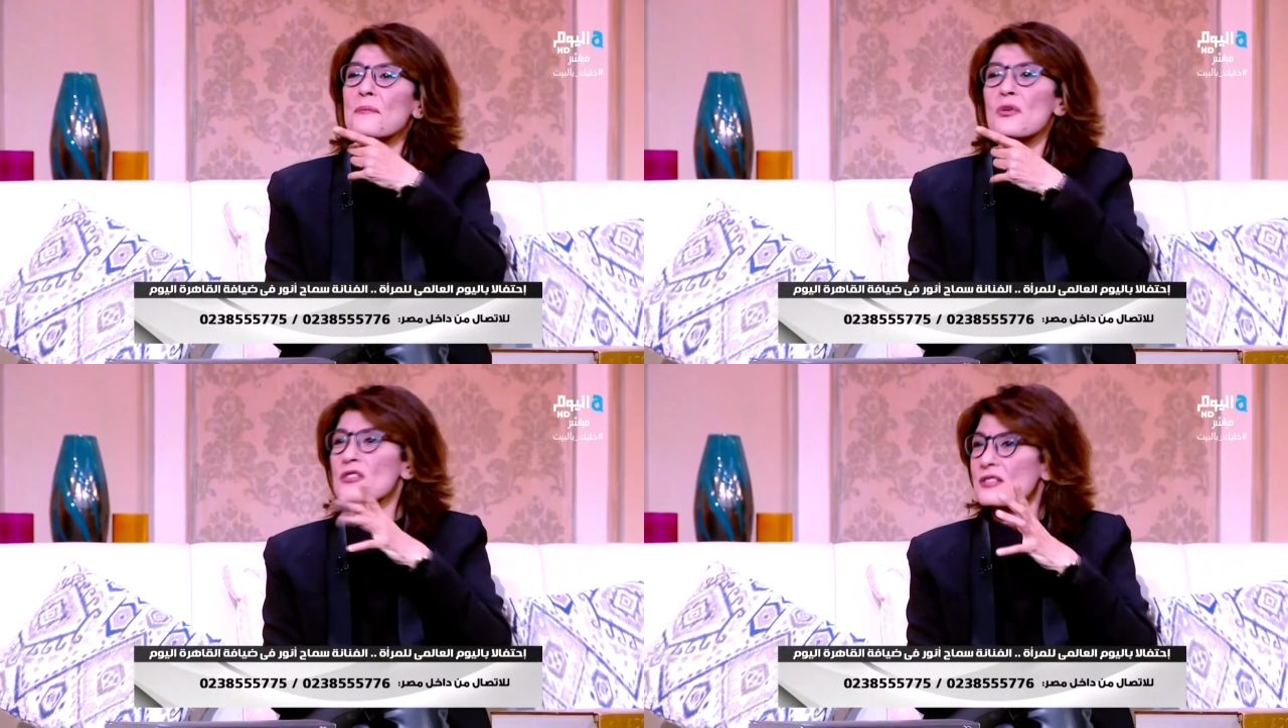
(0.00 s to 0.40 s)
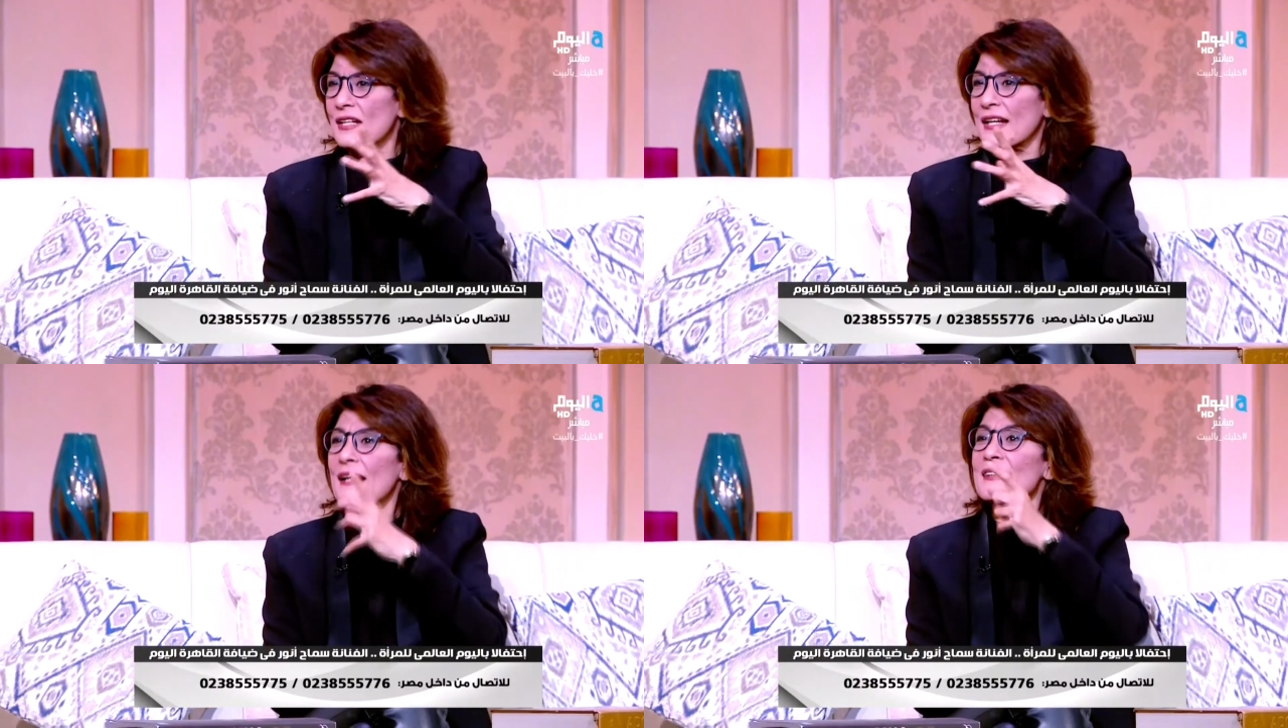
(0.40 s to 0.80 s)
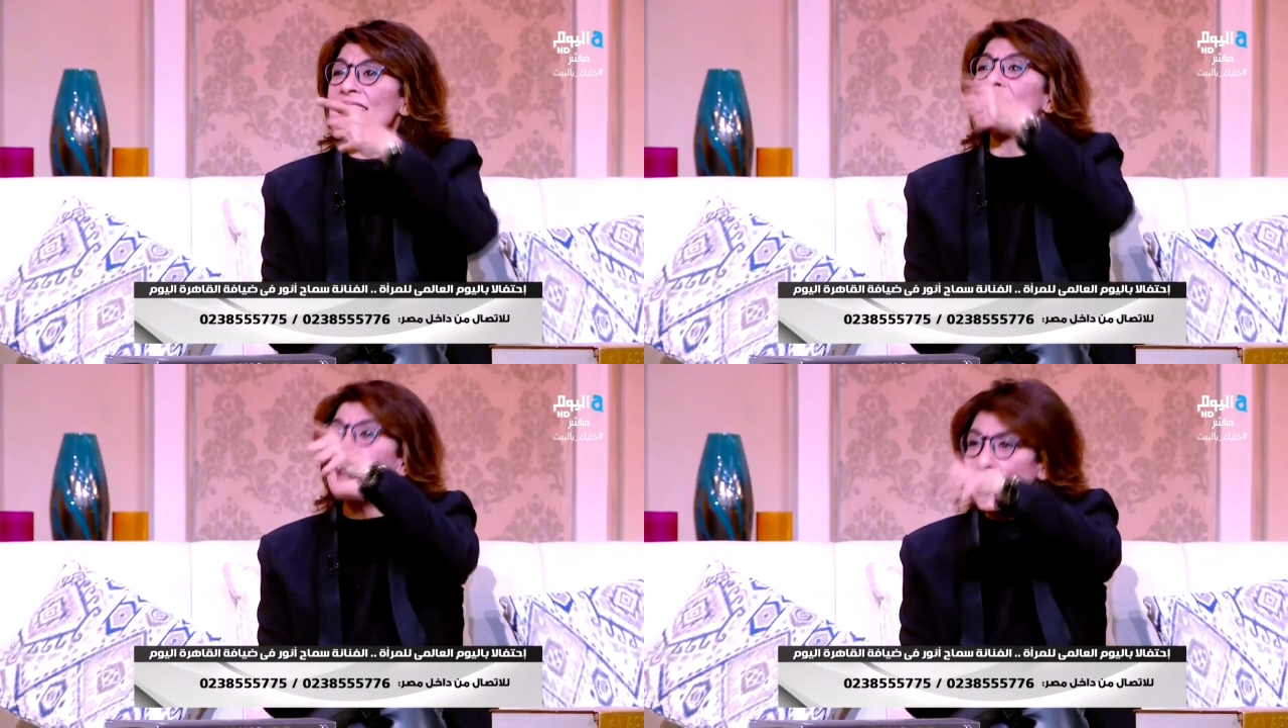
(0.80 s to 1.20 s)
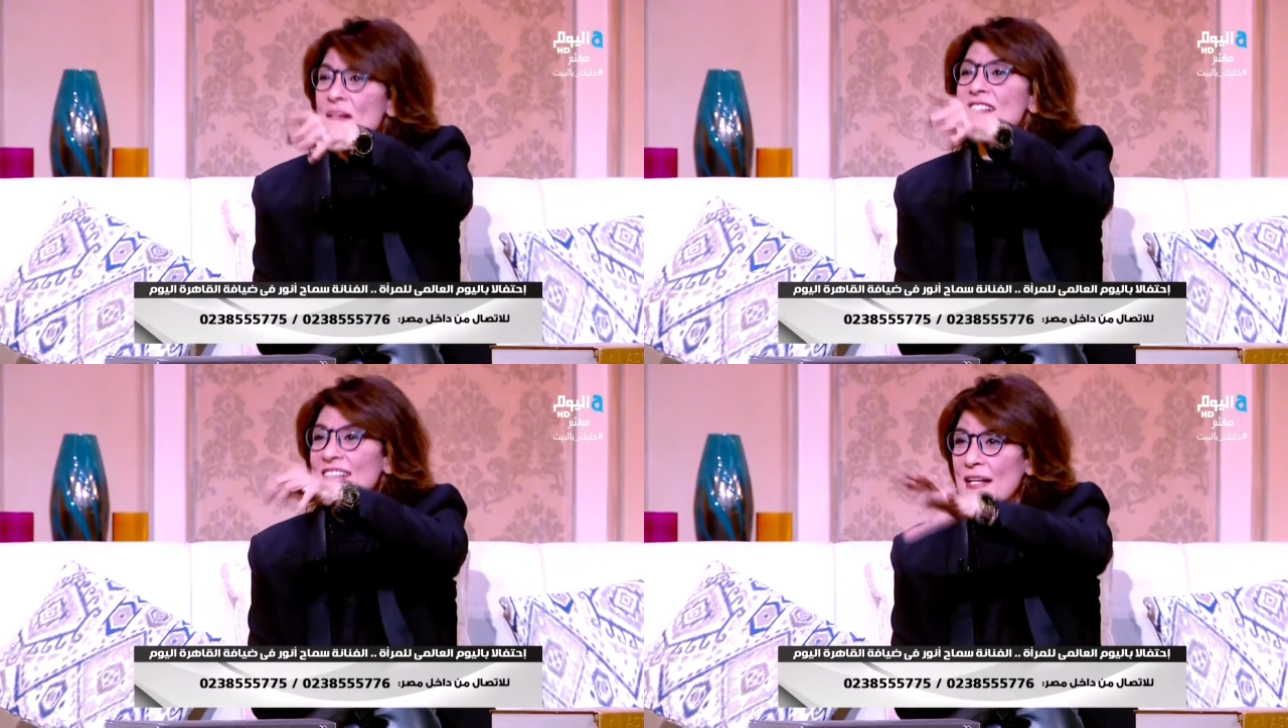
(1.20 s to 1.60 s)
بص دي دي عامله
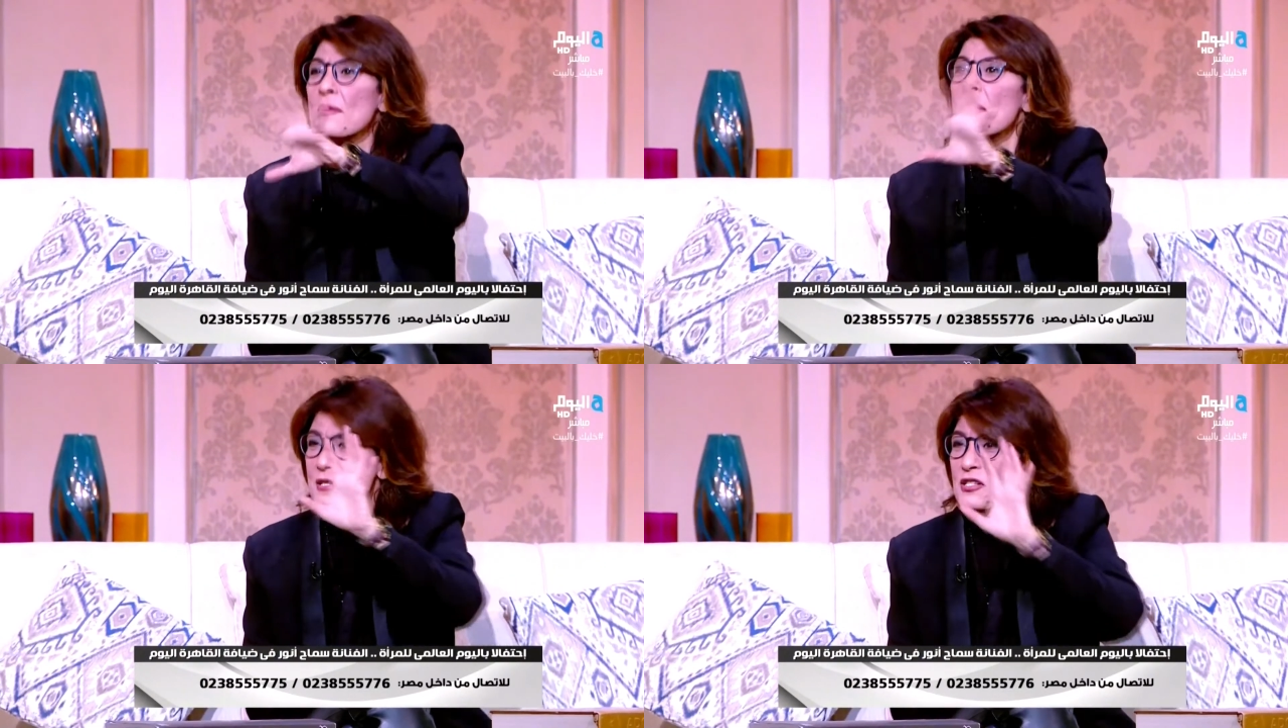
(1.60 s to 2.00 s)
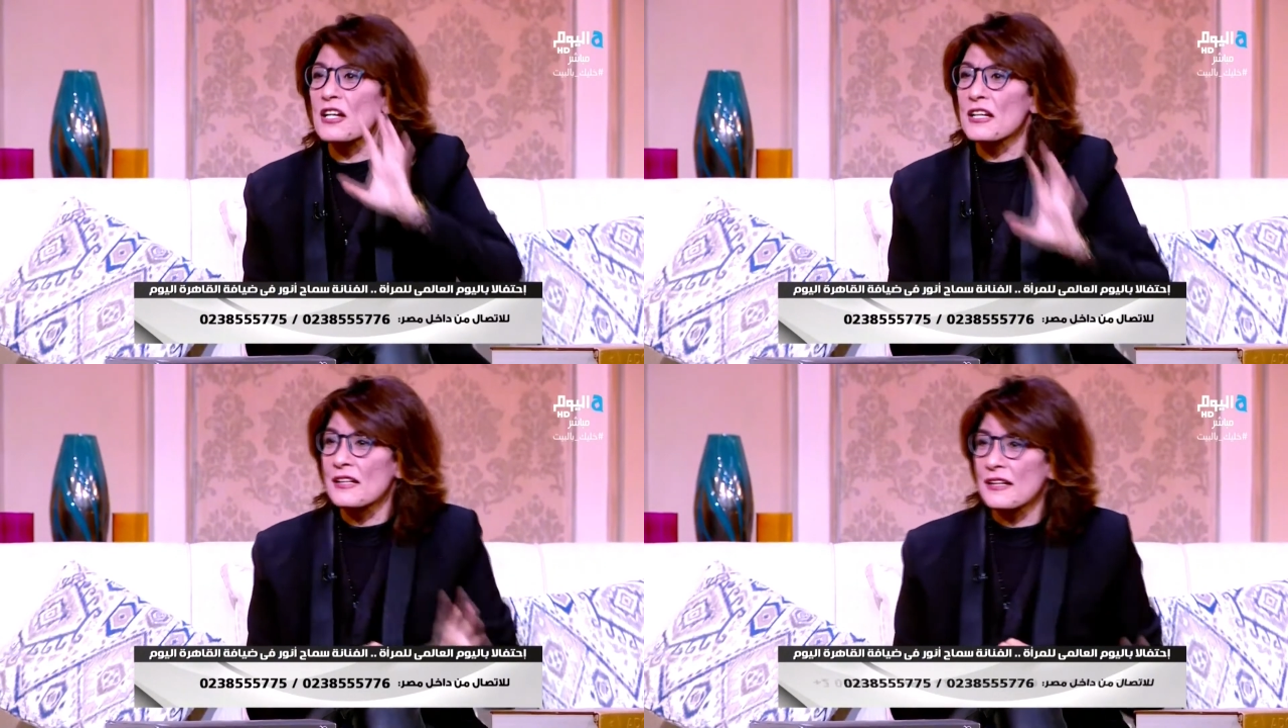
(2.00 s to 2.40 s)
زي تنميه بشريه